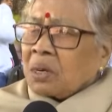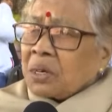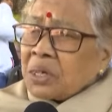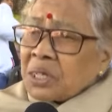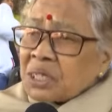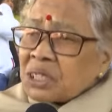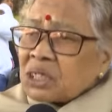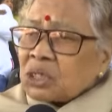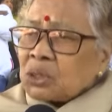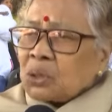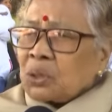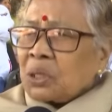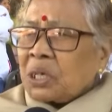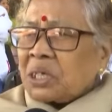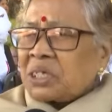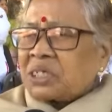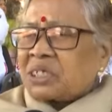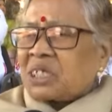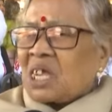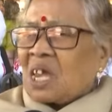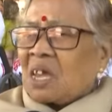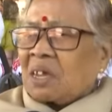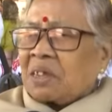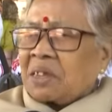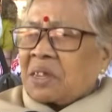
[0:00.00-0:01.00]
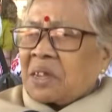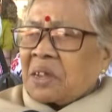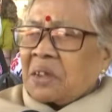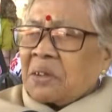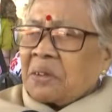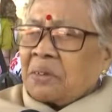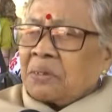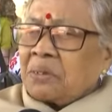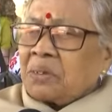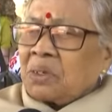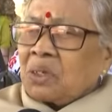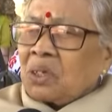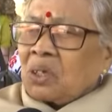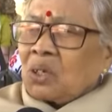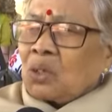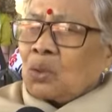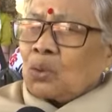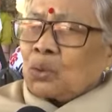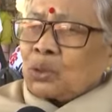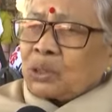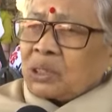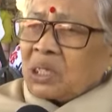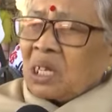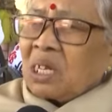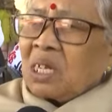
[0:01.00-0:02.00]
देश को रक्षा किया
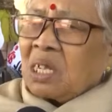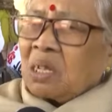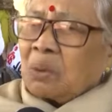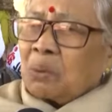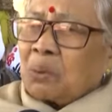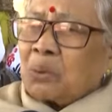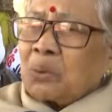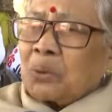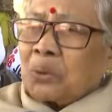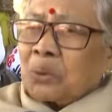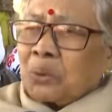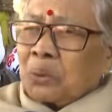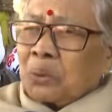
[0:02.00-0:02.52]
उसीलिए वो